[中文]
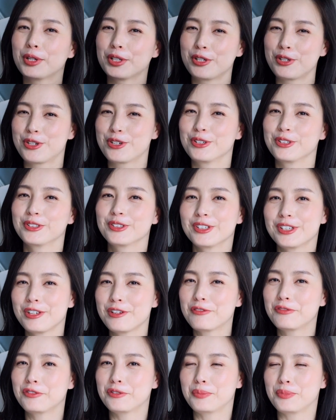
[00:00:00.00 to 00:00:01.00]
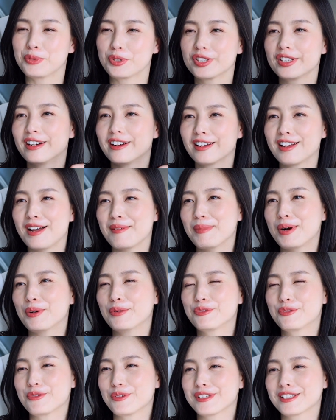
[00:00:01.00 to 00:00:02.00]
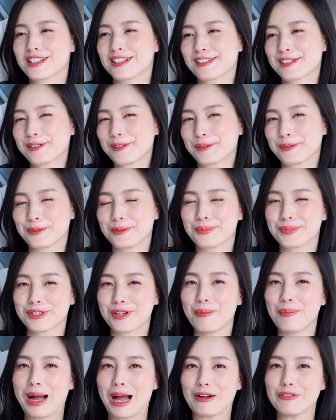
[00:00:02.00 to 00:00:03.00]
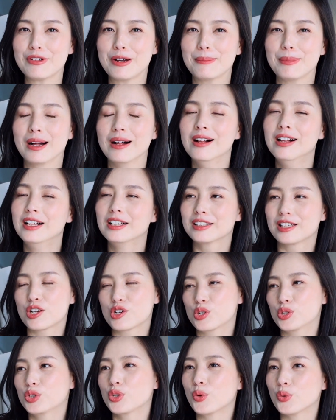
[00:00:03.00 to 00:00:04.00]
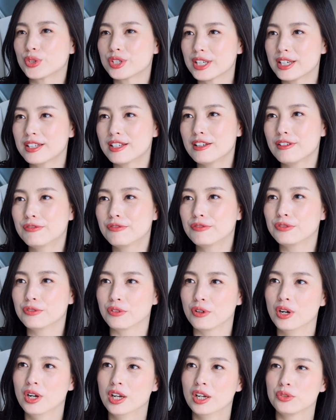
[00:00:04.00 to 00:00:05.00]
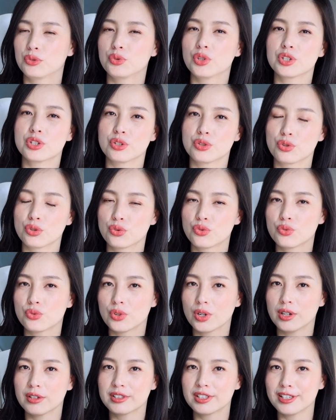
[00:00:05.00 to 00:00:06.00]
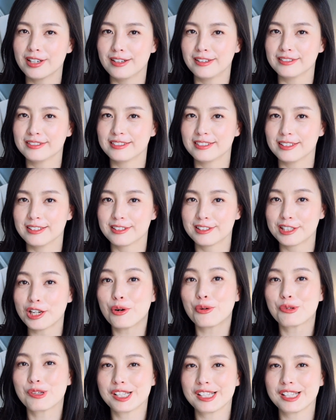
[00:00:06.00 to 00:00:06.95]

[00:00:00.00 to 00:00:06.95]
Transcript: bodysuit 的衣服不是很感冒，我觉得上厕所比较麻烦嘛。但是有些衣服确实是需要这样的造